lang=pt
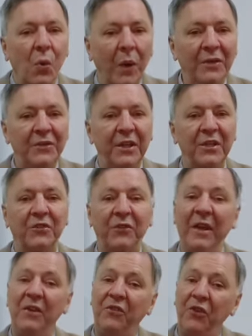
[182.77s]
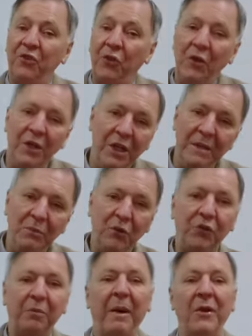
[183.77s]
Quantas vezes
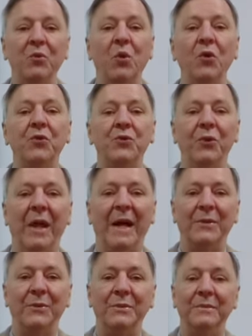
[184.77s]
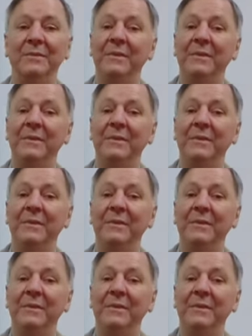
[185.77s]
olhamos para o outro lado